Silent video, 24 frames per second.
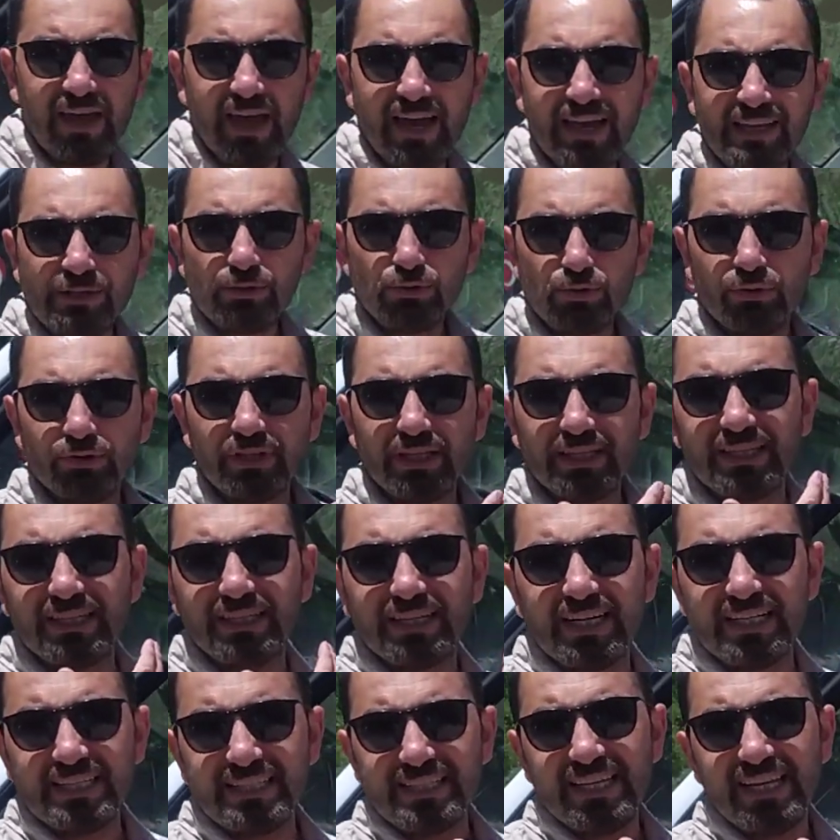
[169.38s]
ve en sondaki
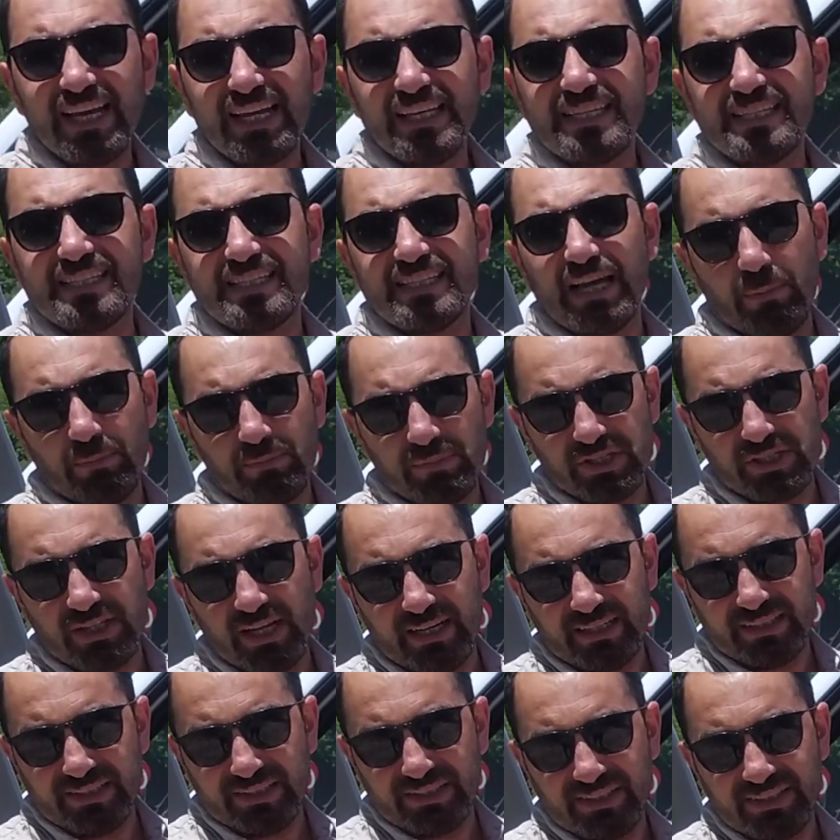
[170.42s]
kasaya iz yapmıştı
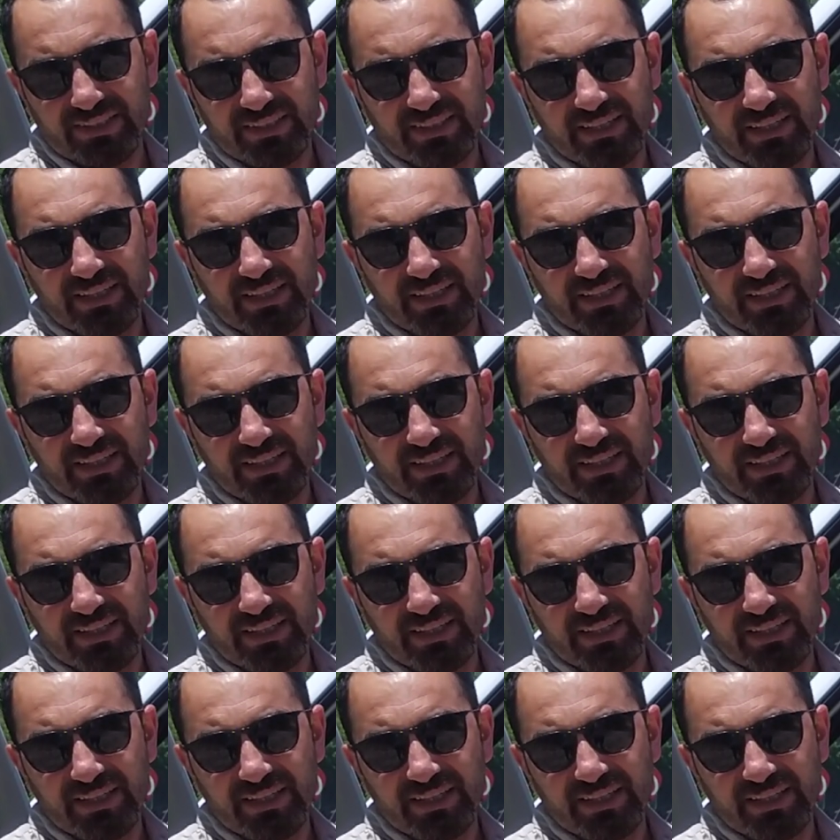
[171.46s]
artık.